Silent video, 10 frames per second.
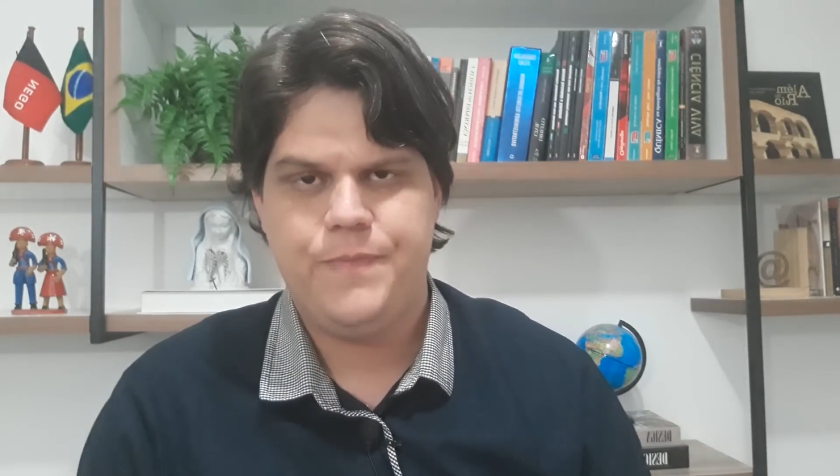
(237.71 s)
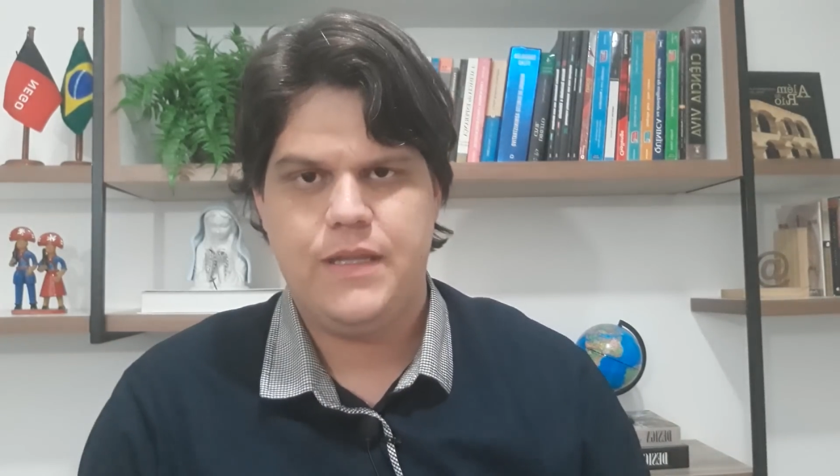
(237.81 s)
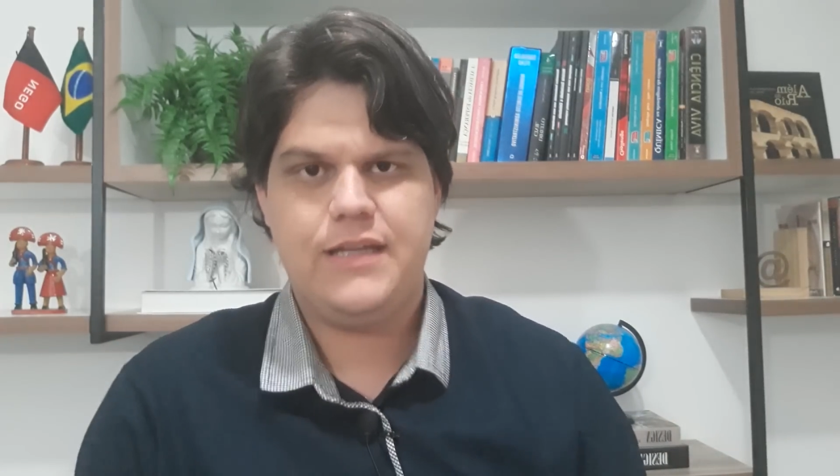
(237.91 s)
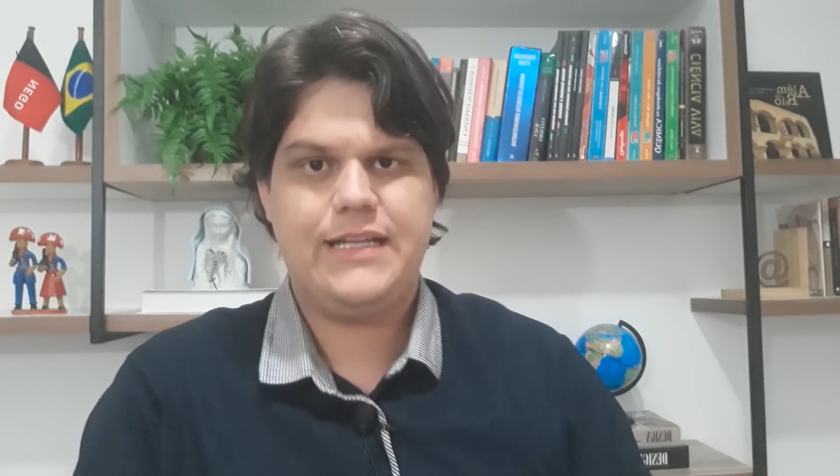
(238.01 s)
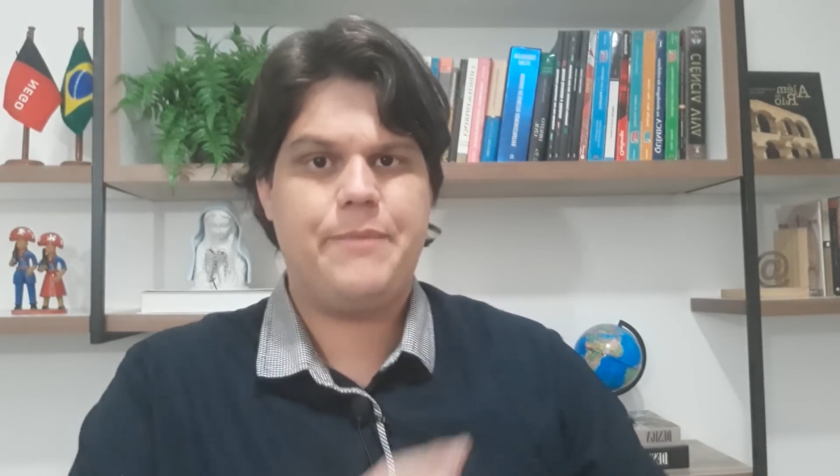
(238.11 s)

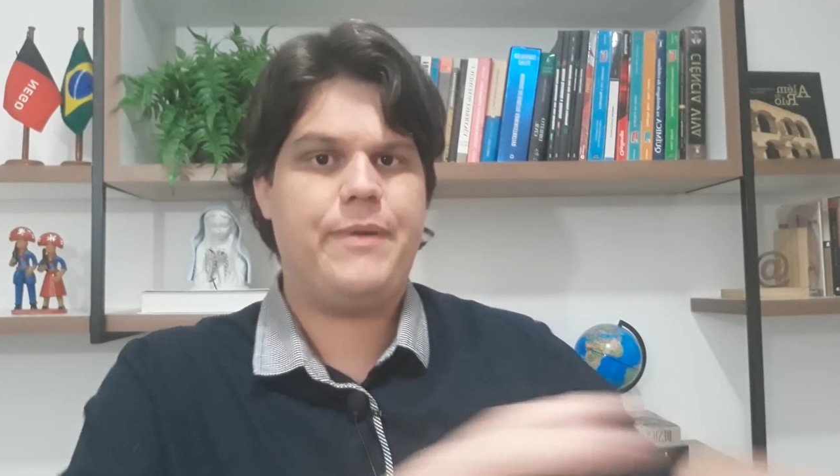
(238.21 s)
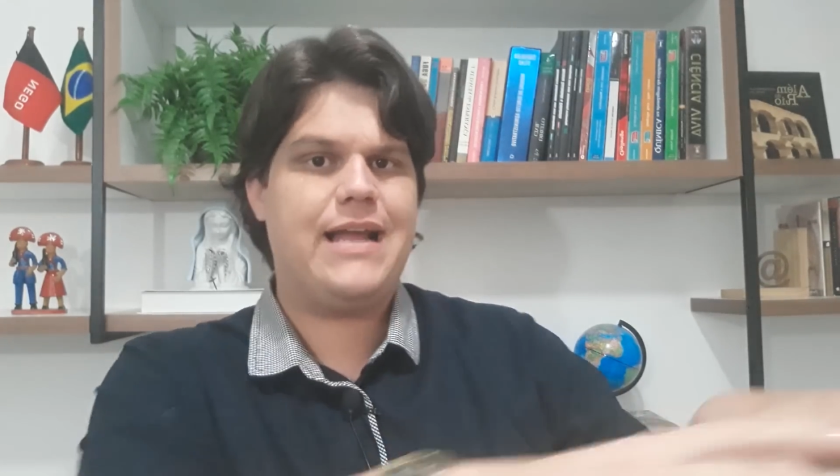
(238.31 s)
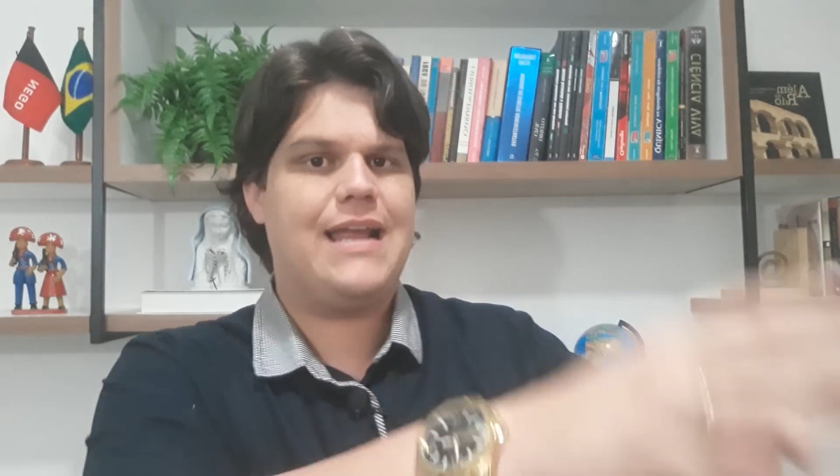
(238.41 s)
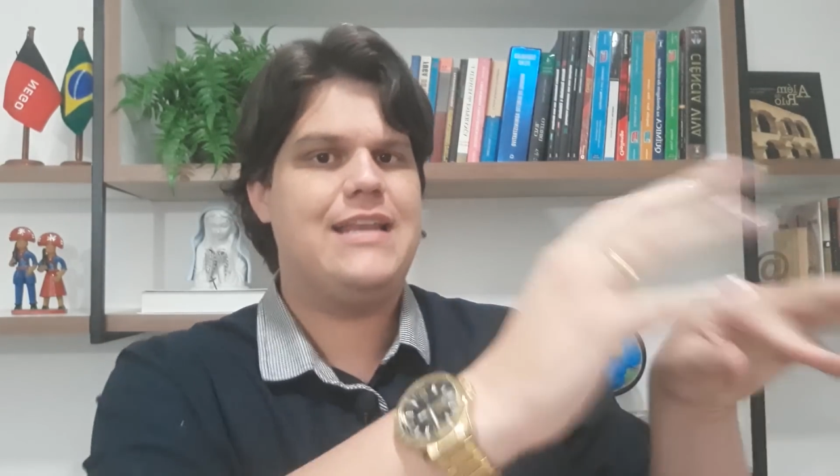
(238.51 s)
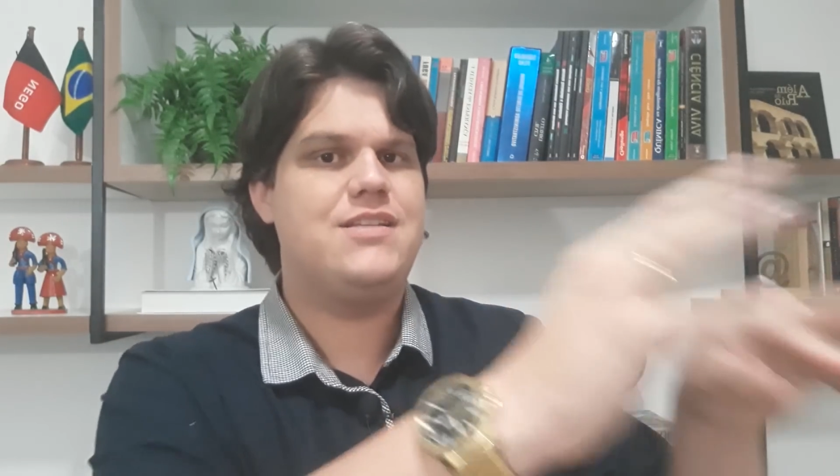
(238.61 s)
E ele quer
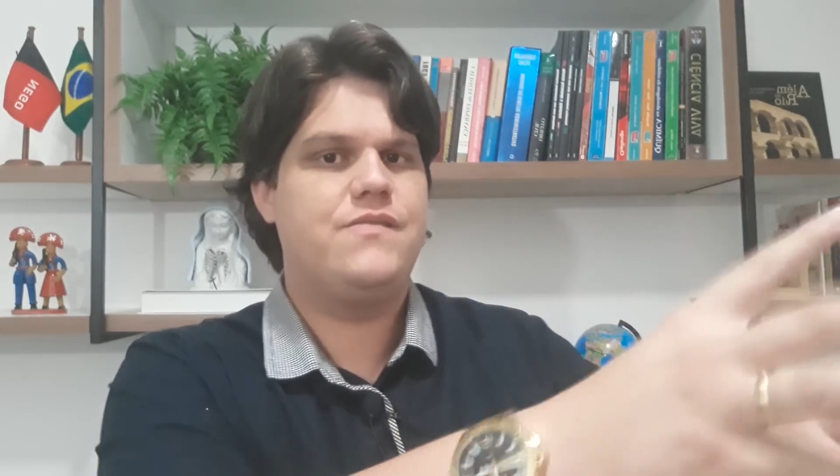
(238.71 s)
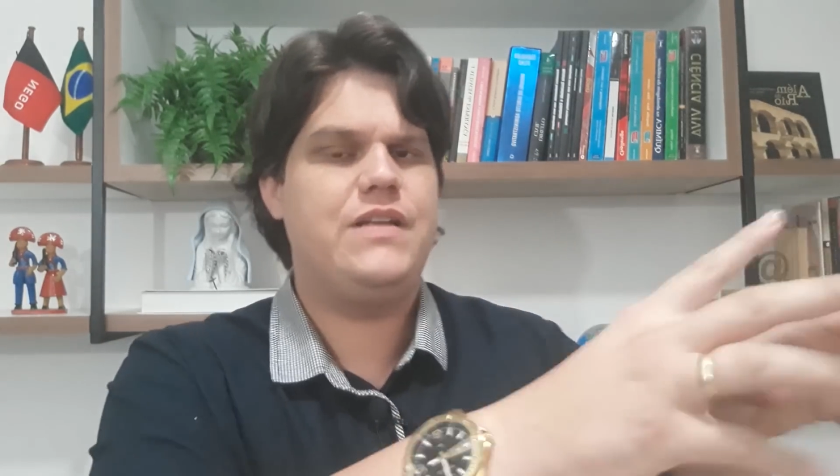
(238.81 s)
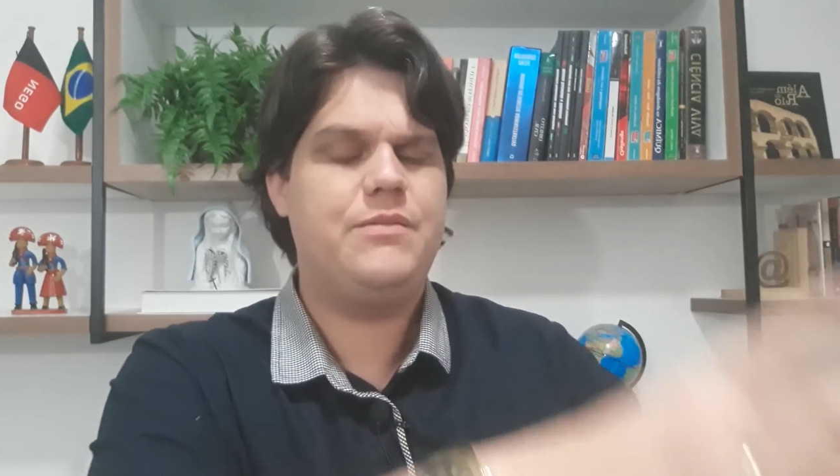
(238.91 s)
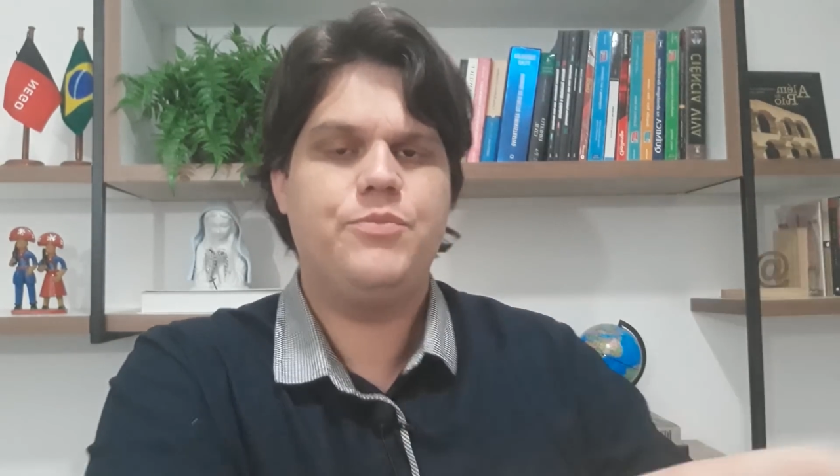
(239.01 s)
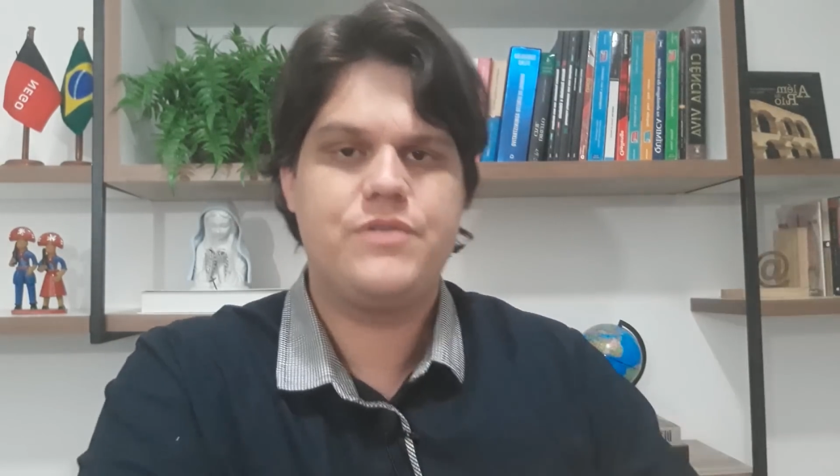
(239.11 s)
pegar aqueles
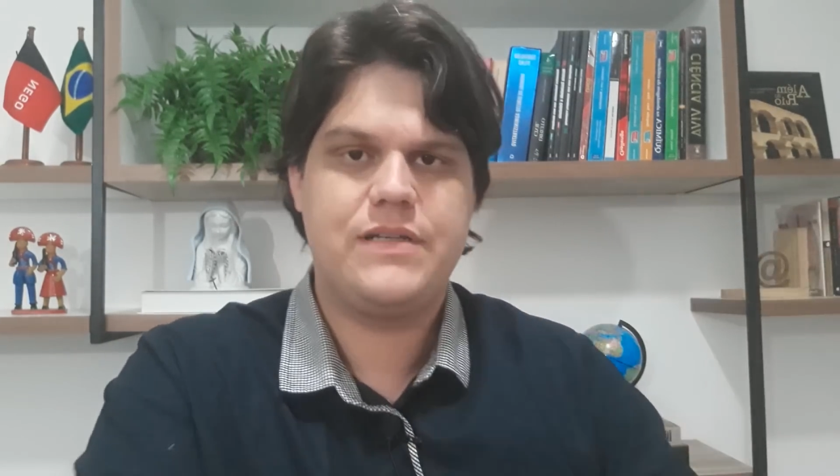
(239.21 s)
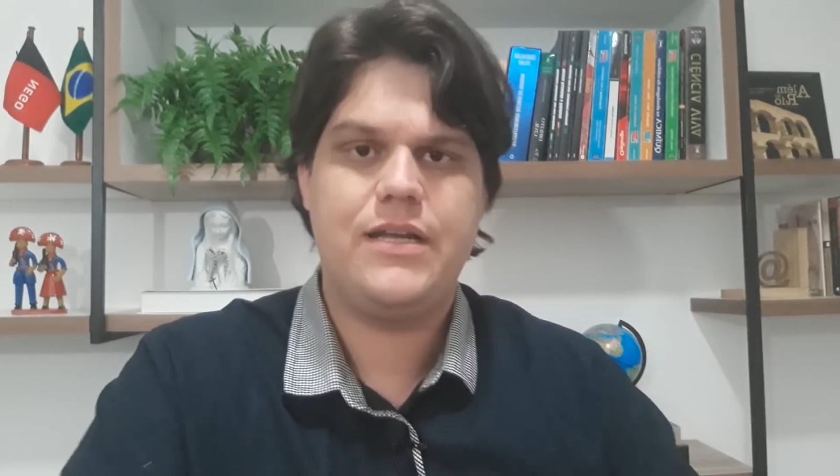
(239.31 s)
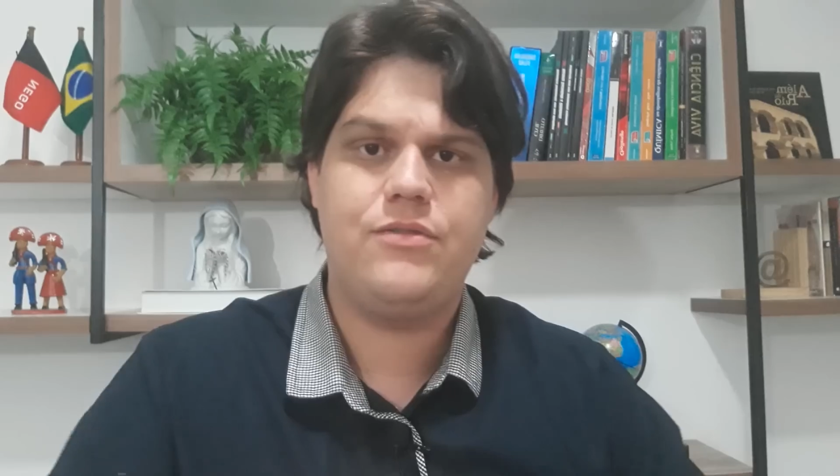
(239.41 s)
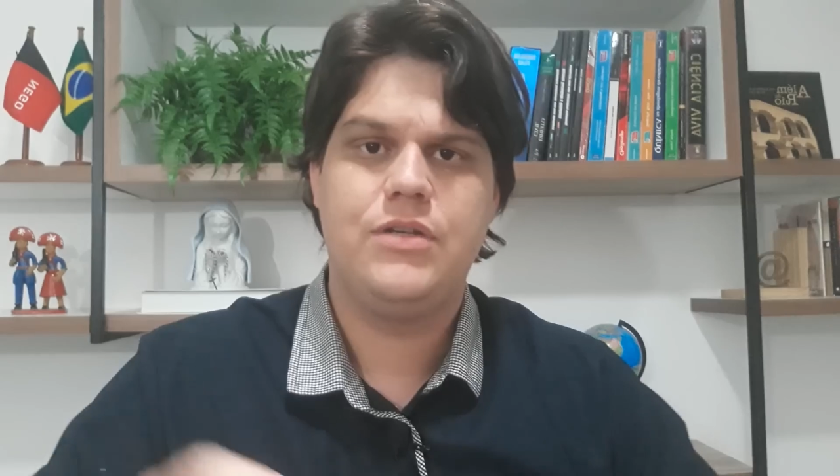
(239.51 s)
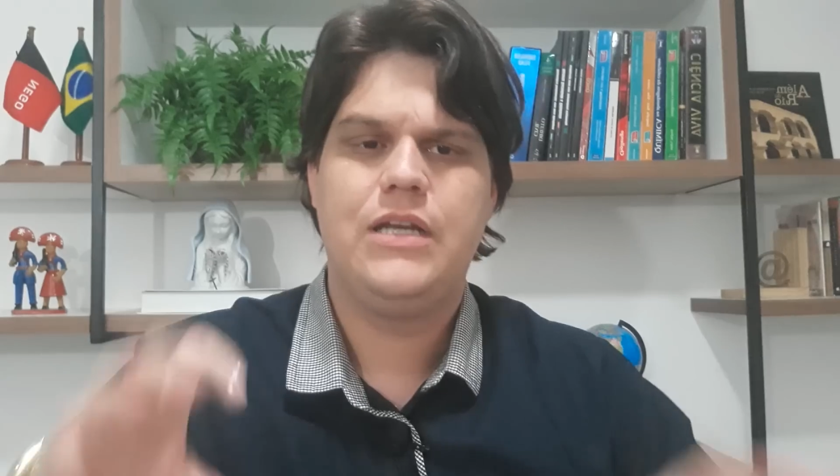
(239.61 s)

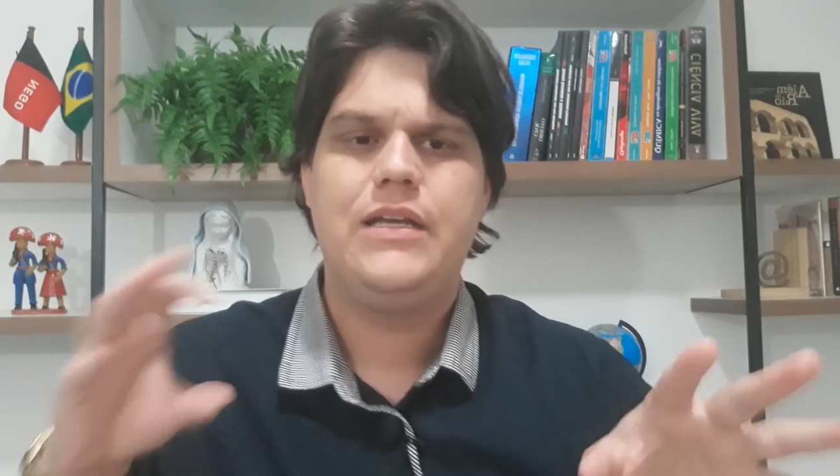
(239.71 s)
20%